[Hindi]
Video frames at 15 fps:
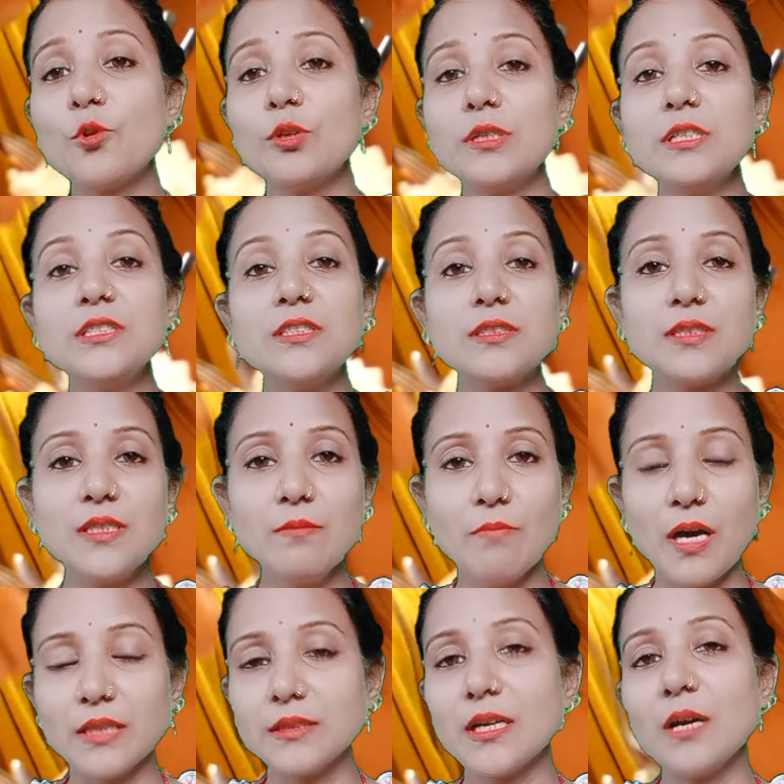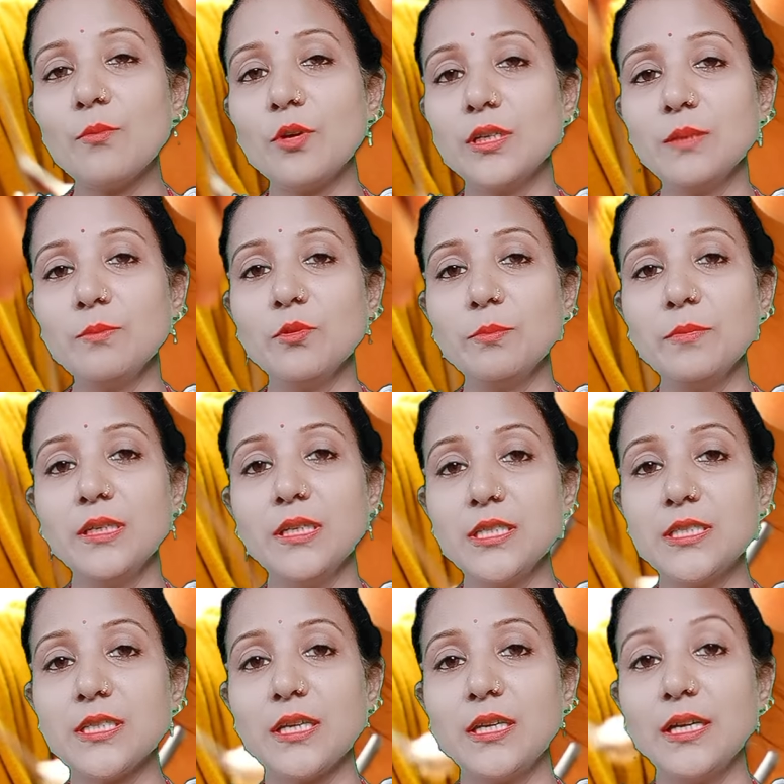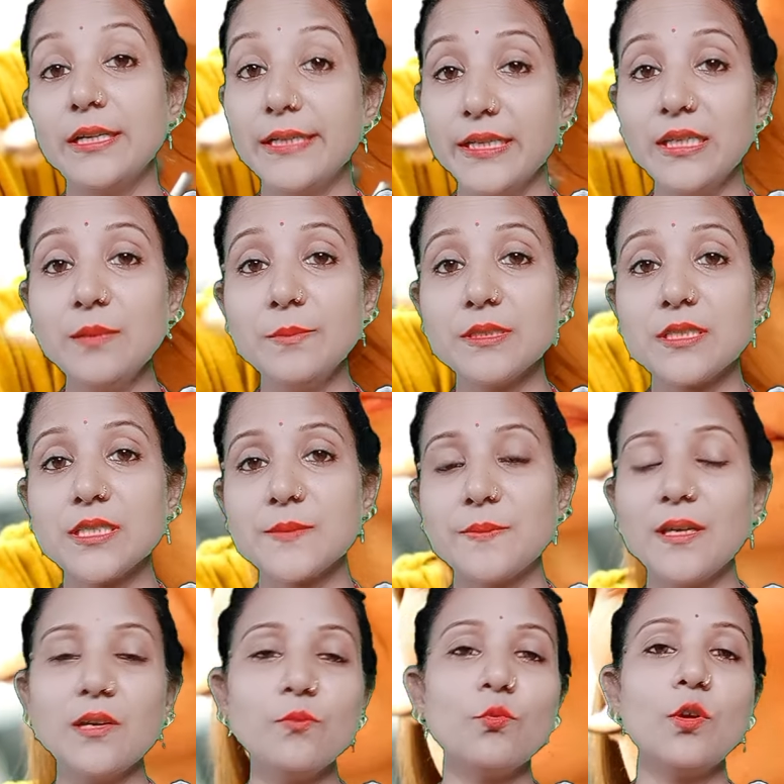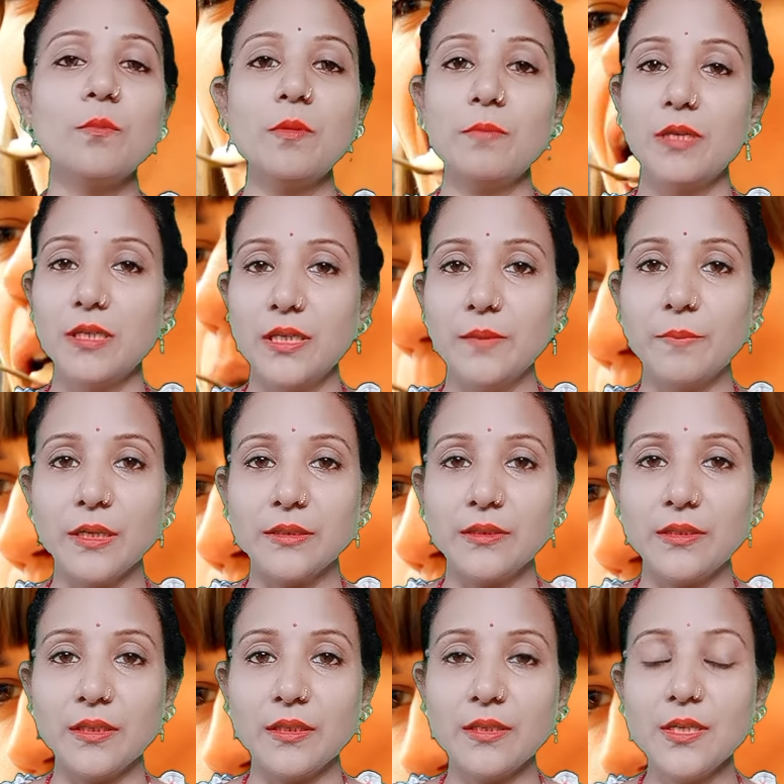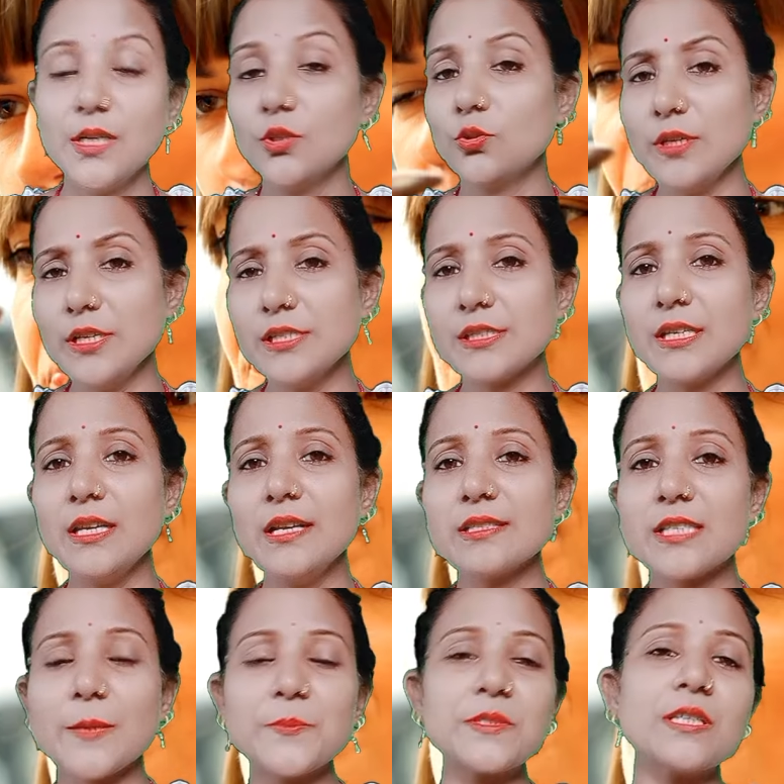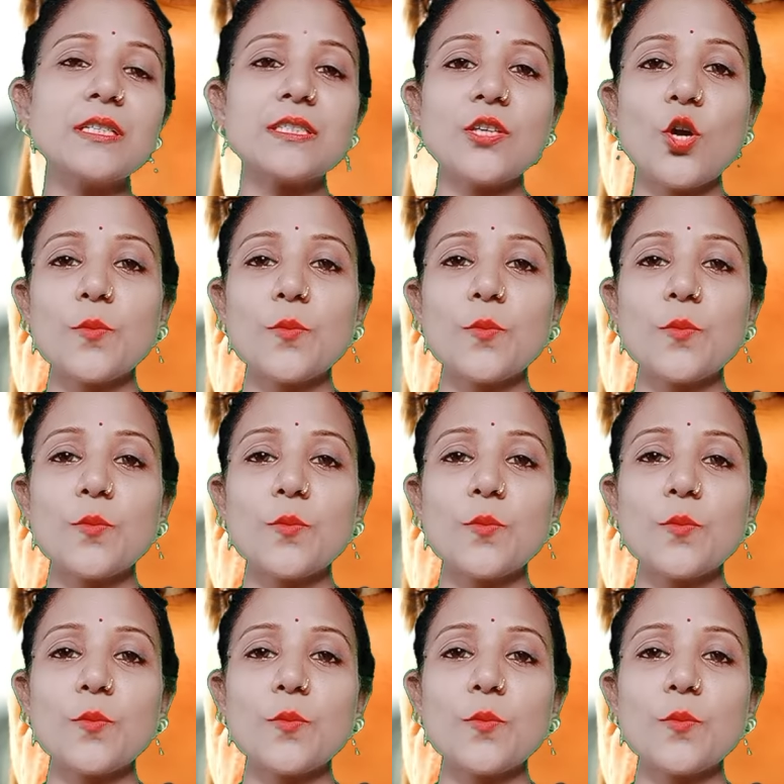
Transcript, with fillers: प्रोटीन जितनी मात्रा बॉडी में मिलनी चाहिए डेली बेसिस पे वो हमें मिल नहीं पाती है तो इसके लिए सबसे अच्छा